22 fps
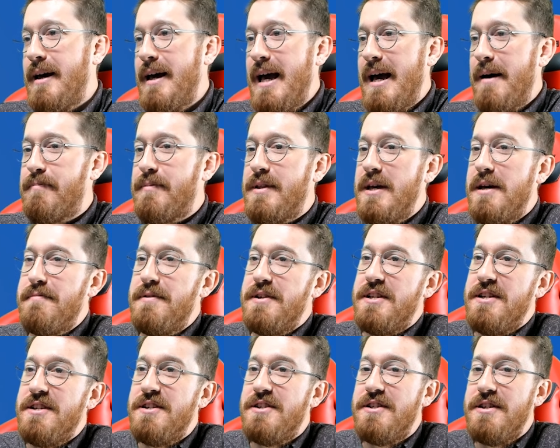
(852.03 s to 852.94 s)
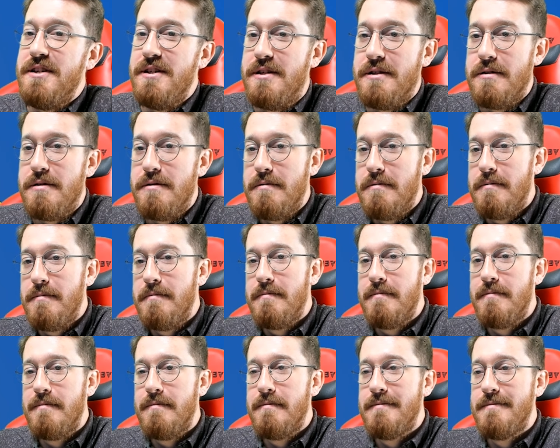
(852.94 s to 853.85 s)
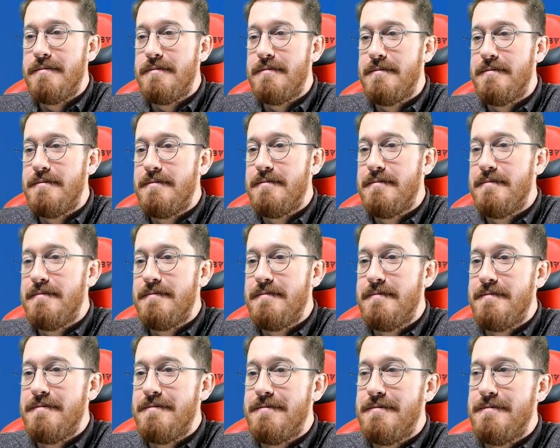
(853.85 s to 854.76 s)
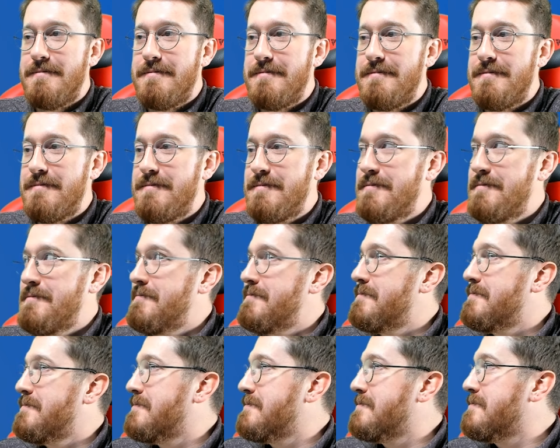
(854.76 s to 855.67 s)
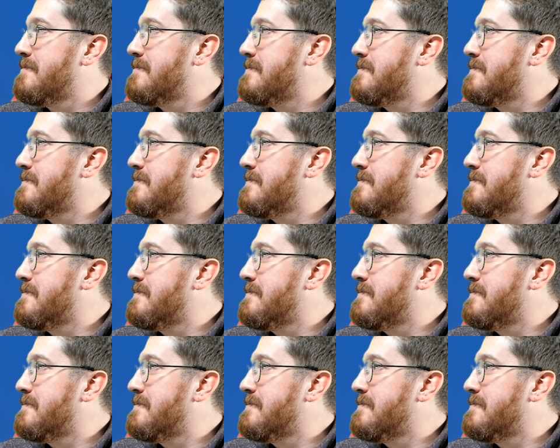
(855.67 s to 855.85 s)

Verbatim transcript: Hep de birinciyiz. Benim karakter çok tatlıymış ya.